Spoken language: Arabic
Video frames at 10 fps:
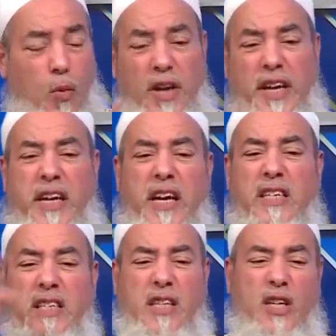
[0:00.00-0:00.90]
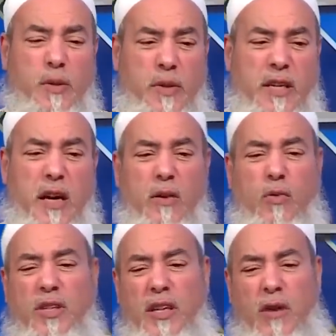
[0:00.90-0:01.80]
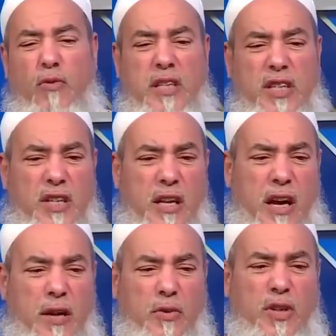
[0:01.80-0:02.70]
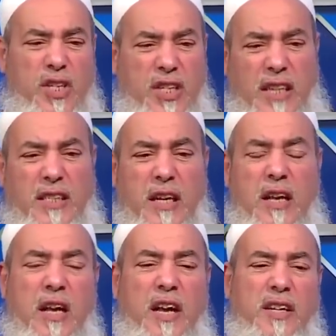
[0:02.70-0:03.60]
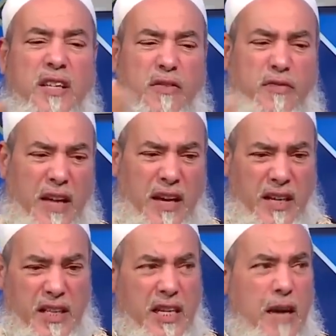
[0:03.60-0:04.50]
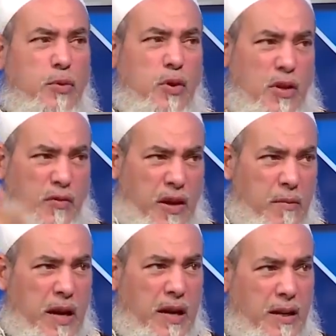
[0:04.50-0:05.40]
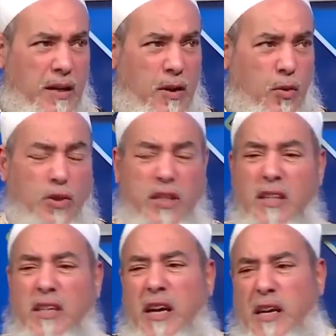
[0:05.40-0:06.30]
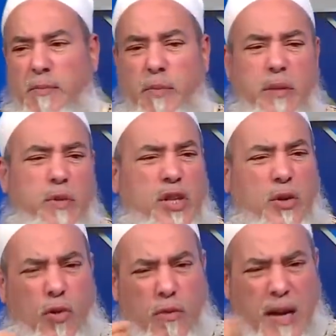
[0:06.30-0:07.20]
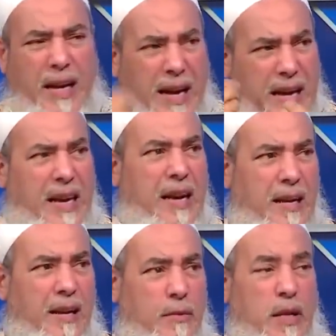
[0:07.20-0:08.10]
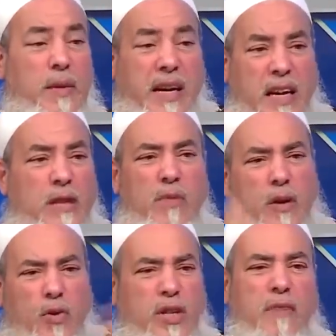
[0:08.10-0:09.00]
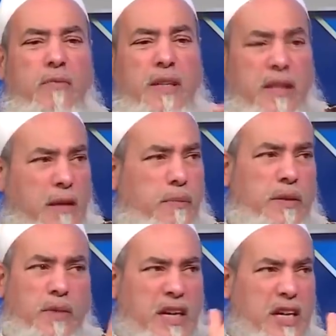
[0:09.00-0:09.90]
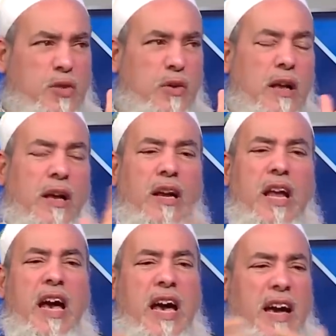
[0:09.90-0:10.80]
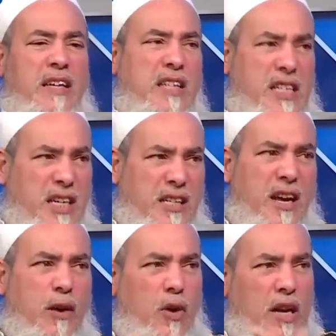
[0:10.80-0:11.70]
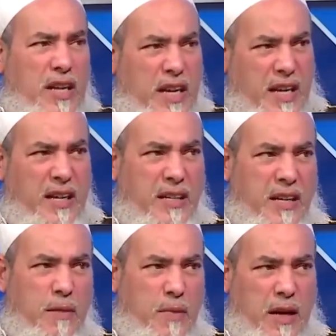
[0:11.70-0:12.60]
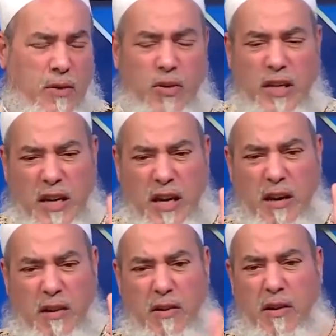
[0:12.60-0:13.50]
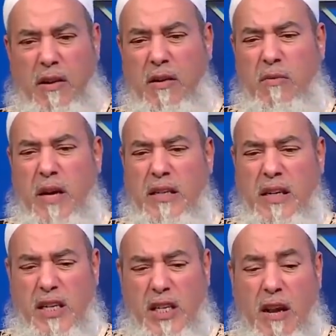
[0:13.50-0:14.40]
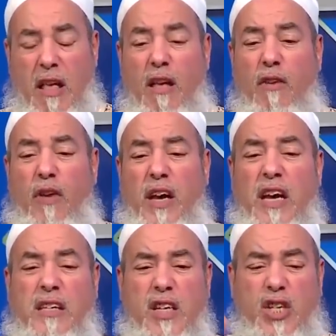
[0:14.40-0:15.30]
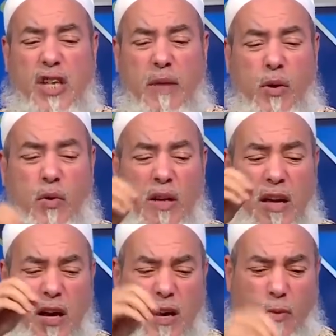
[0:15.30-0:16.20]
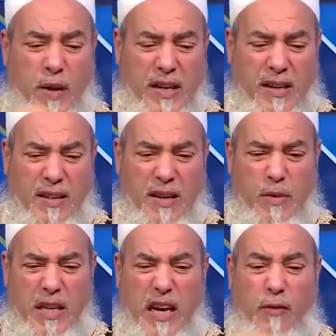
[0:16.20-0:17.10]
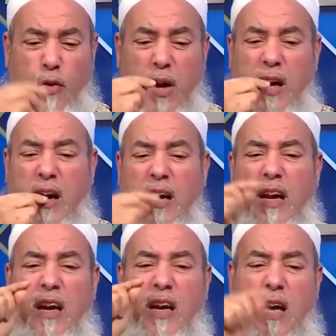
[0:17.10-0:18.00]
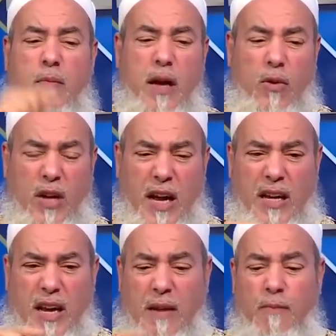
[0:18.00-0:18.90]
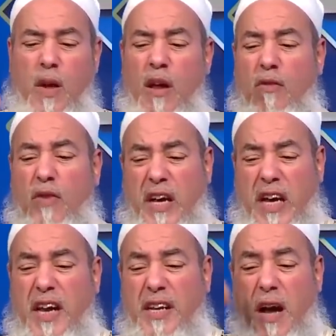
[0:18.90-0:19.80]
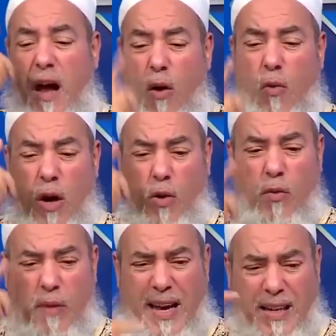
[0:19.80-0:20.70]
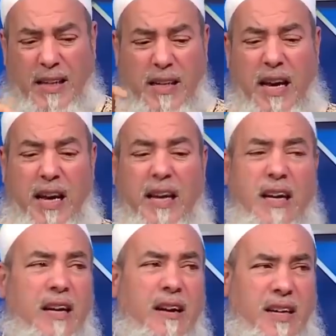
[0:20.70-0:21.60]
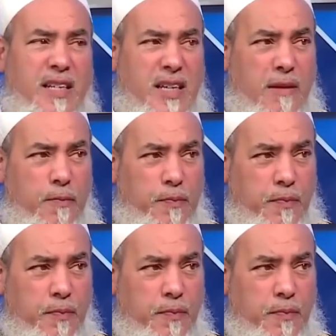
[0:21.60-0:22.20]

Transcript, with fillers: وانا كي اسست الجمعيه كنت نحوس خاطر القانون يشترط انك تفتح حساب وتحط فيه مال كنت ندعي ربي باش يكون مال حلال صح ما كان ما كنتش عارف مين ندبر ما كانش لا احد تصدق ولا انا كان عندي مال كنا كاع آه، ما عندناش فياتي الشاب يقول لي هاكا وبعث لك 300 الف وقال لك مال حلال فكان أول مال دخل إلى الحساب